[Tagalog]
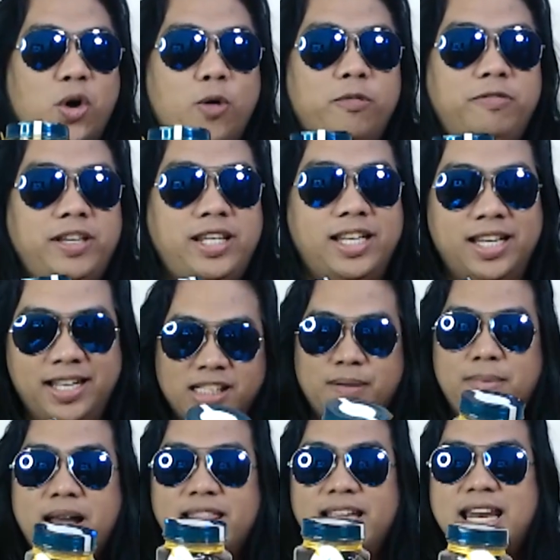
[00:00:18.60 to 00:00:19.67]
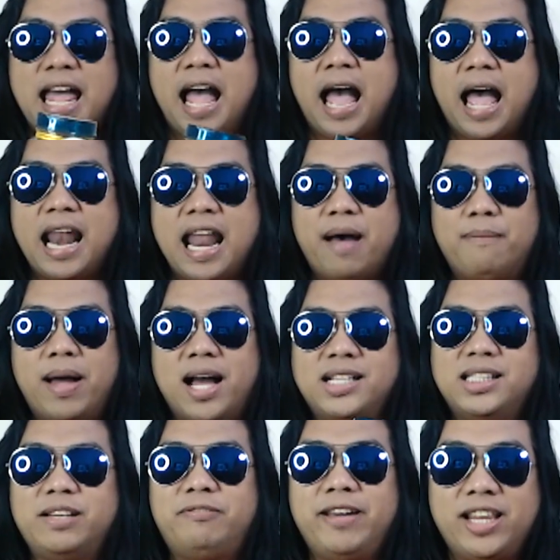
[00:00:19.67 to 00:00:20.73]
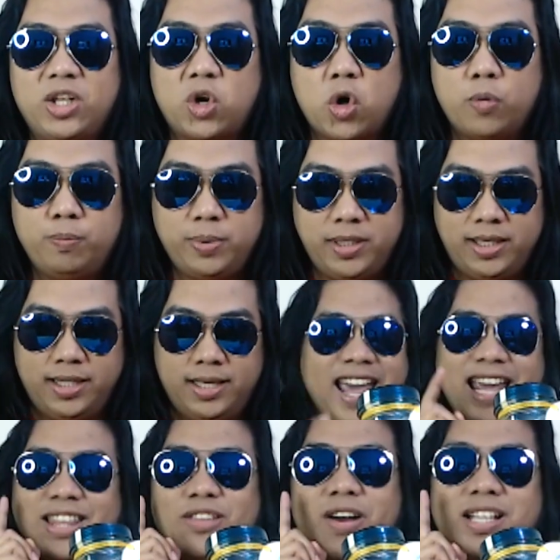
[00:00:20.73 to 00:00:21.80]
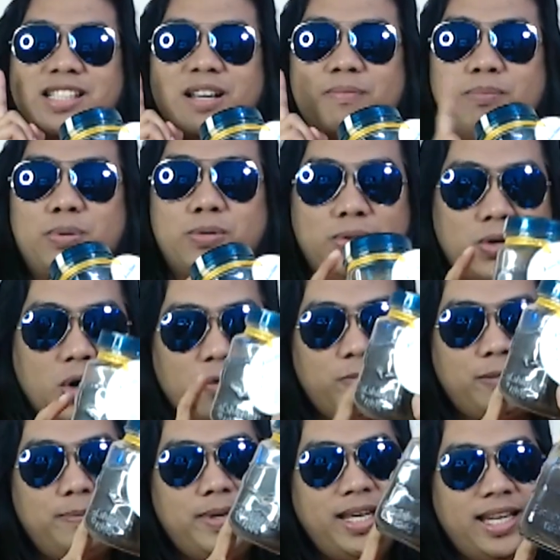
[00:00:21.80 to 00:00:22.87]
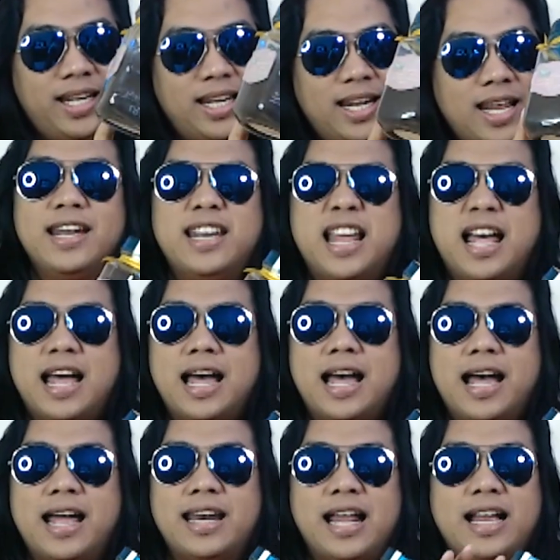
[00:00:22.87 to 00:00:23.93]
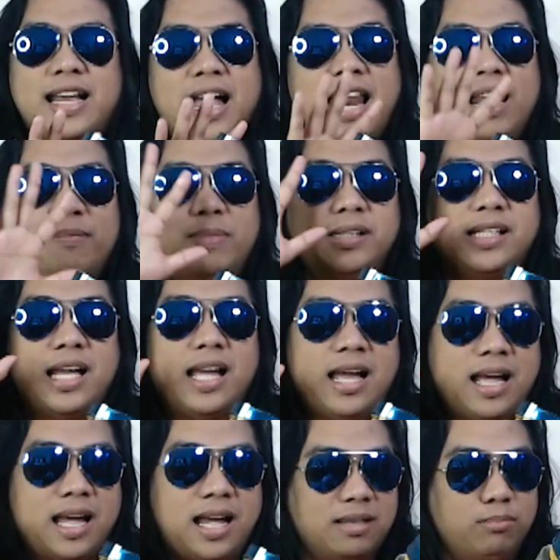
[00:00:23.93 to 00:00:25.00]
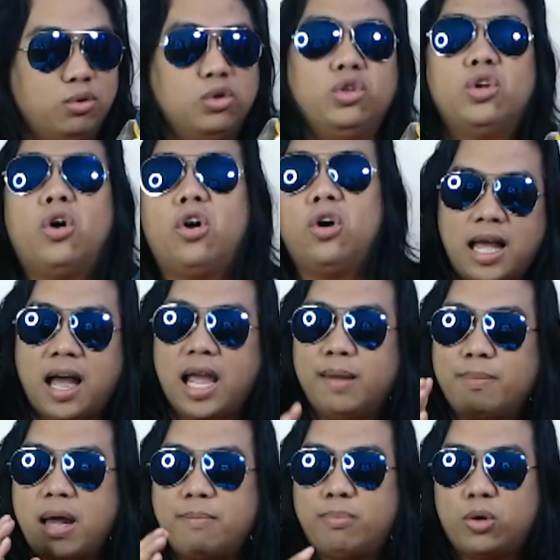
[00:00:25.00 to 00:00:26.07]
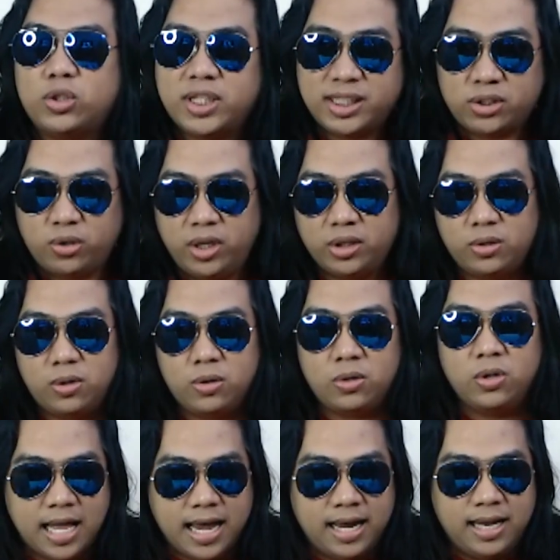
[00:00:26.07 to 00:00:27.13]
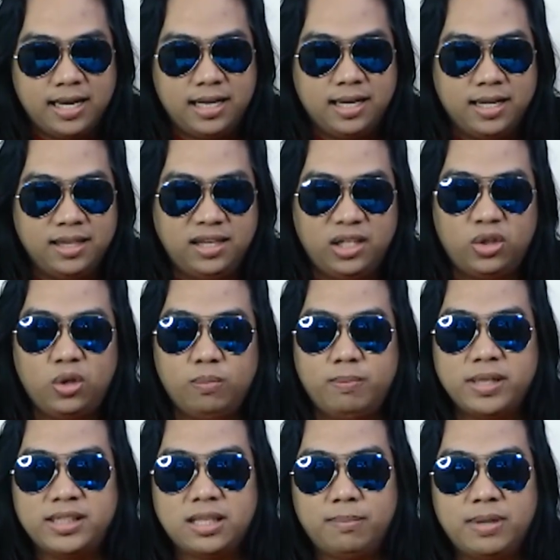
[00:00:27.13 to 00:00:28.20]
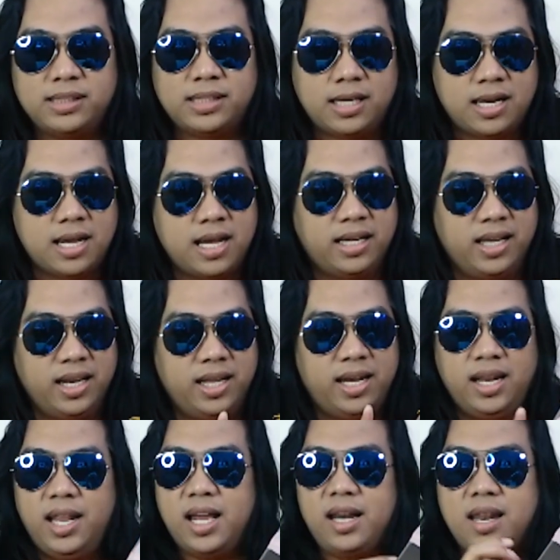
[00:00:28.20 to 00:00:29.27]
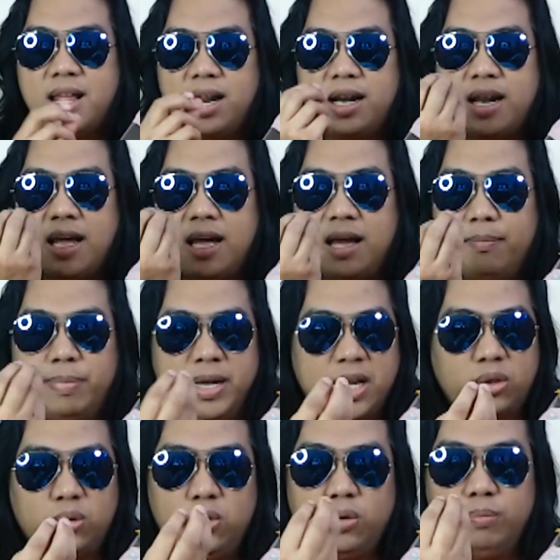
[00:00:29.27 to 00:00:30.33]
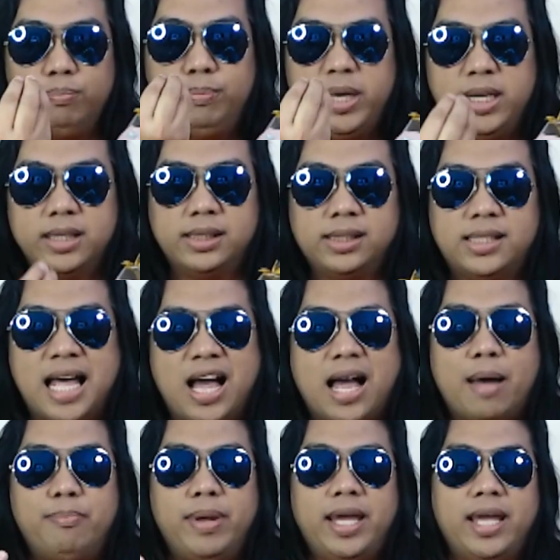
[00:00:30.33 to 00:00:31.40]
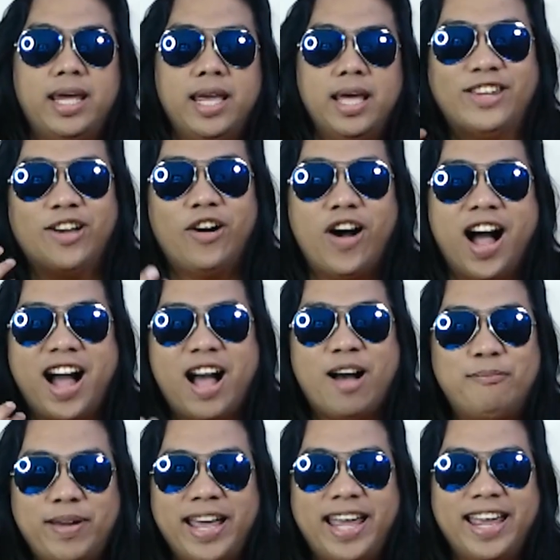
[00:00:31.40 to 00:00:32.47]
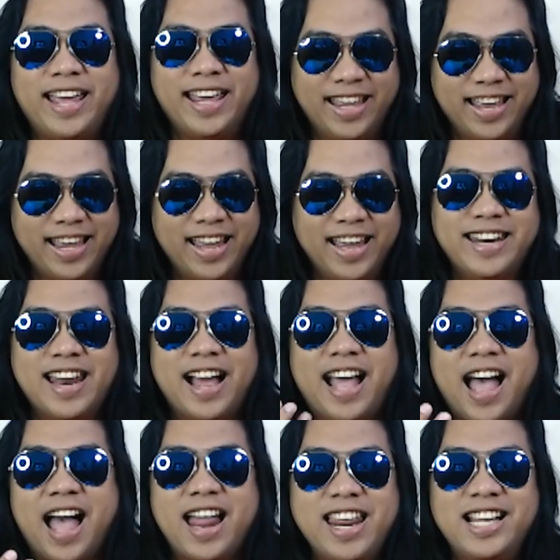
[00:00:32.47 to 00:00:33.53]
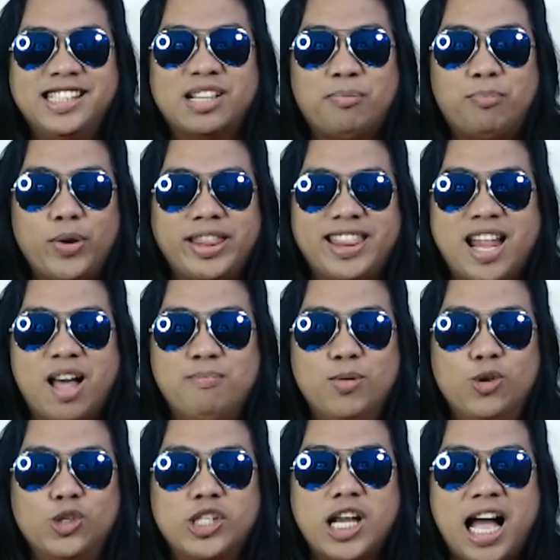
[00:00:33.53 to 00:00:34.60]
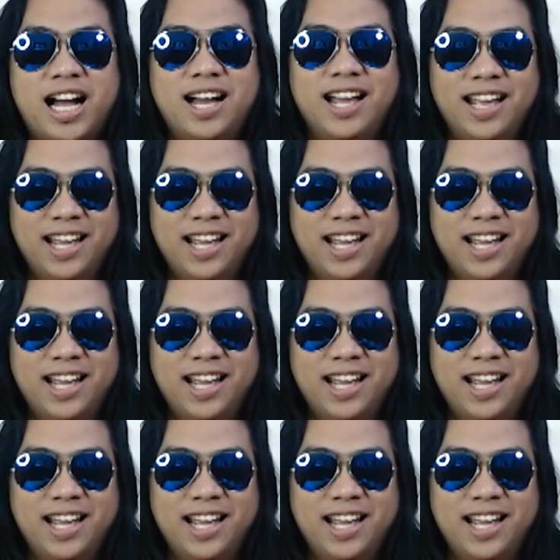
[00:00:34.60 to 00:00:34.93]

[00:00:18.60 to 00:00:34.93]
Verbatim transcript: Coffee. Sa mga di nakakaalam, ang civet coffee, ito ay isang brewed coffee bean na nanggaling pa sa, sa bundok. Kakaiba ang proseso nito dahil hindi ito yung basta-basta na giniling lang na pinato yung beans ng kape. Ito ang kape na galing sa puwet ng musang.